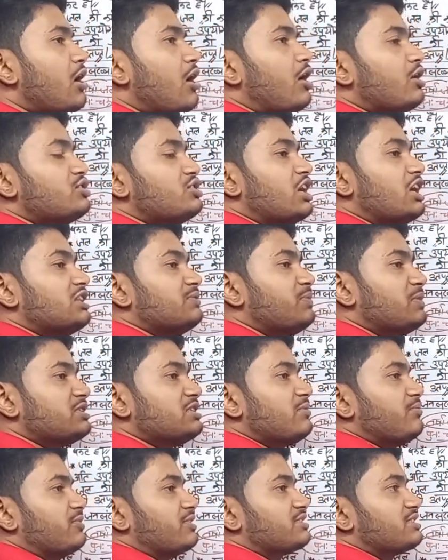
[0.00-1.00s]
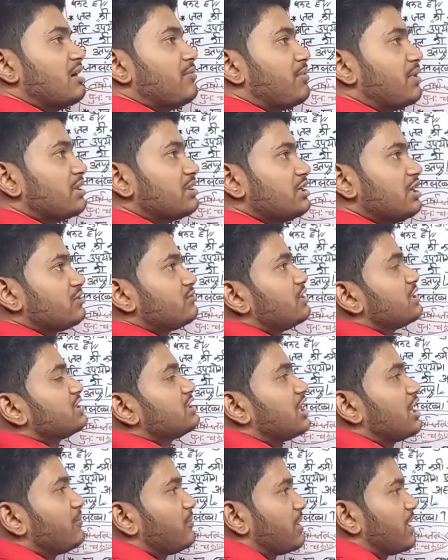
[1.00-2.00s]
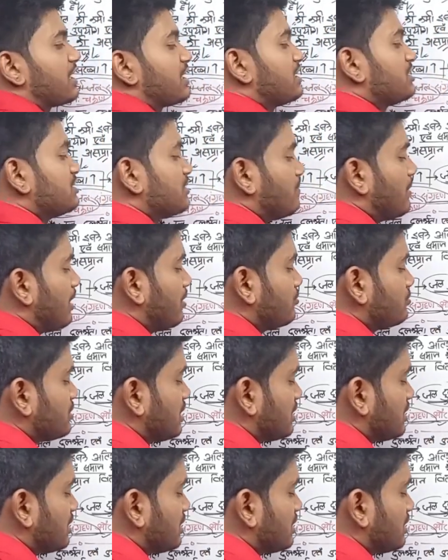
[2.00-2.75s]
और छत पर जब वर्षा पड़ती है तो एक जगह पर आके जमा हो